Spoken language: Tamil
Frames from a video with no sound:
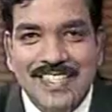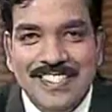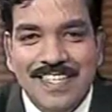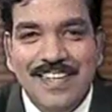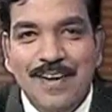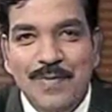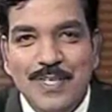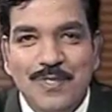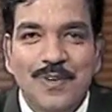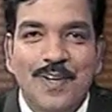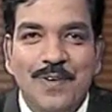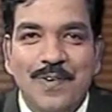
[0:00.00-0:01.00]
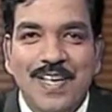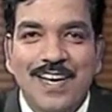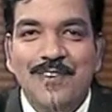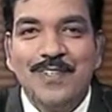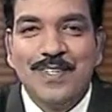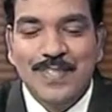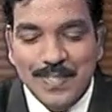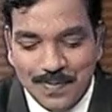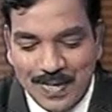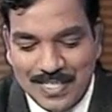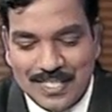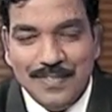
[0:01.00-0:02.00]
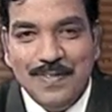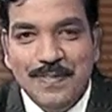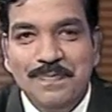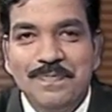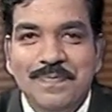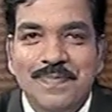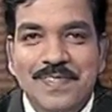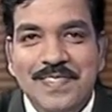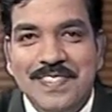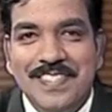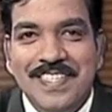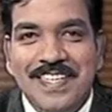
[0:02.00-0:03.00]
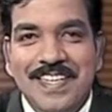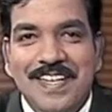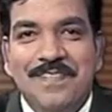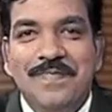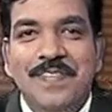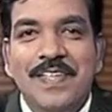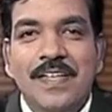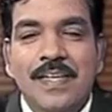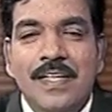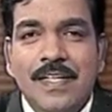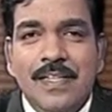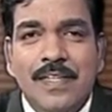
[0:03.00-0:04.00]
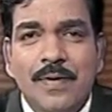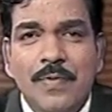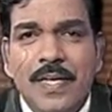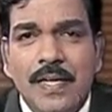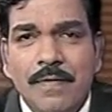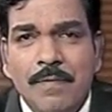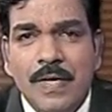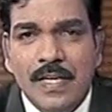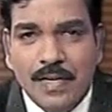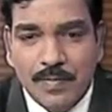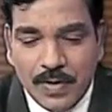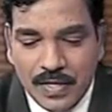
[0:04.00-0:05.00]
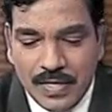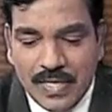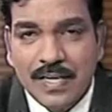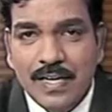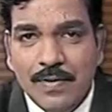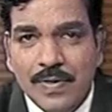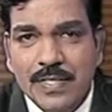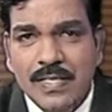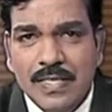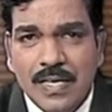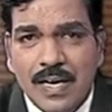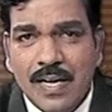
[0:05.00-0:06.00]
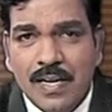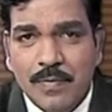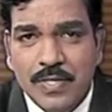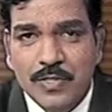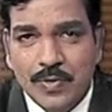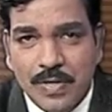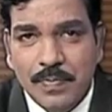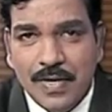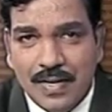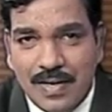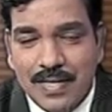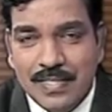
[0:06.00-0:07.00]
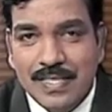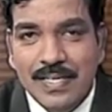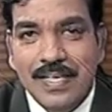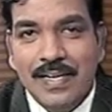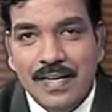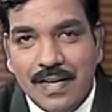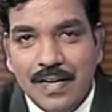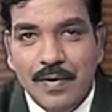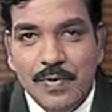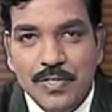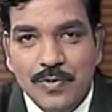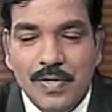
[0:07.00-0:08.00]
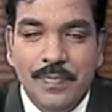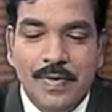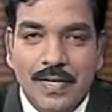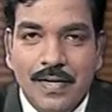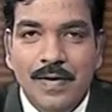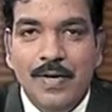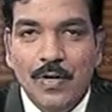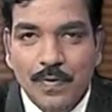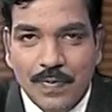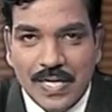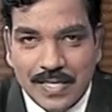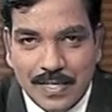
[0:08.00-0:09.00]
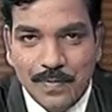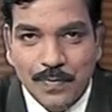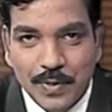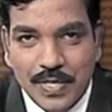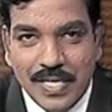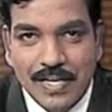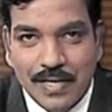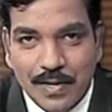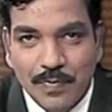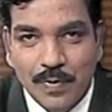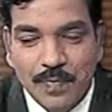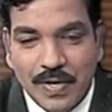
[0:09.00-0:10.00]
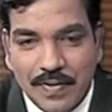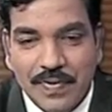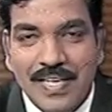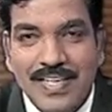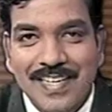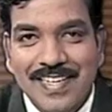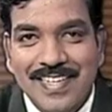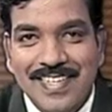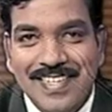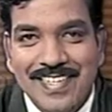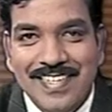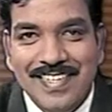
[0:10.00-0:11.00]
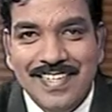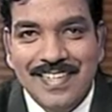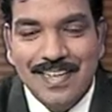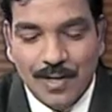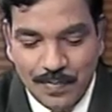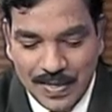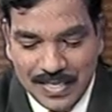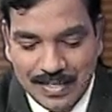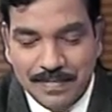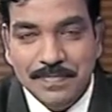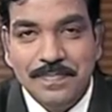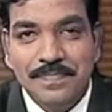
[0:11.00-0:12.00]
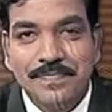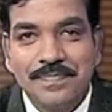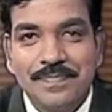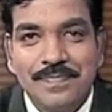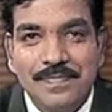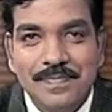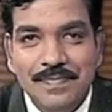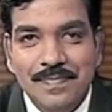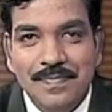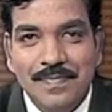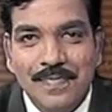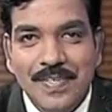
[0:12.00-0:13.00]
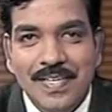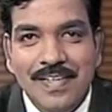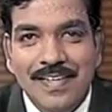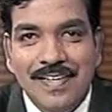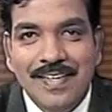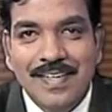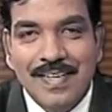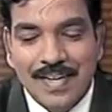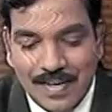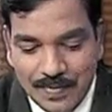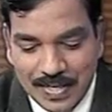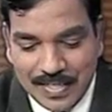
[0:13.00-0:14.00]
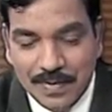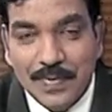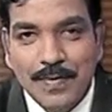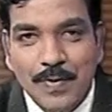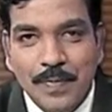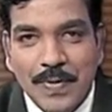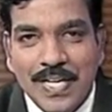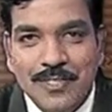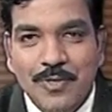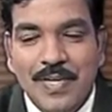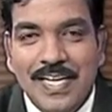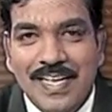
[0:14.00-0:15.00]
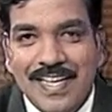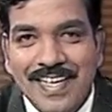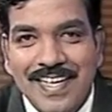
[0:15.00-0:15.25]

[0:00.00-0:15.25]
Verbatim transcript: சாதித்தாங்க அப்படின்னு சொல்லக்கூடிய அளவுக்கு வந்து மாற்றிவிடும் சரிங்களா நம்முடைய நம்முடைய நேர்கள் வந்து யார் அப்படின்னு சொல்லி பார்க்கலாம் அடுத்த நேயர் யார் அப்படின்னு சொல்லி பார்க்கலாம் ஹலோ வணக்கம் பொதிகையின் அறிவோம் அறிவை ஹலோ வணக்கம் ஹலோ வணக்கம் சார் ஆ வணக்கம் மேடம் உங்கள் பேர் சொல்லுங்க